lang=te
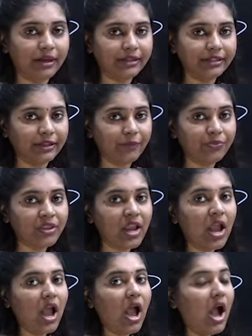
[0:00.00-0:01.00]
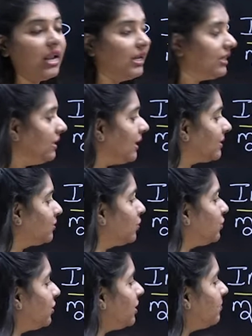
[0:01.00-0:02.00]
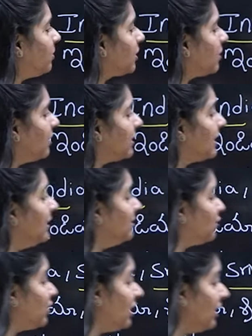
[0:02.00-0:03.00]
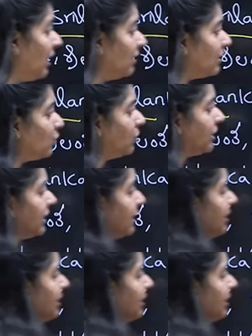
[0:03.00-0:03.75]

మారింది అలాగే నెక్స్ట్ వచ్చేటప్పటికి మనకి శ్రీలంకతోటి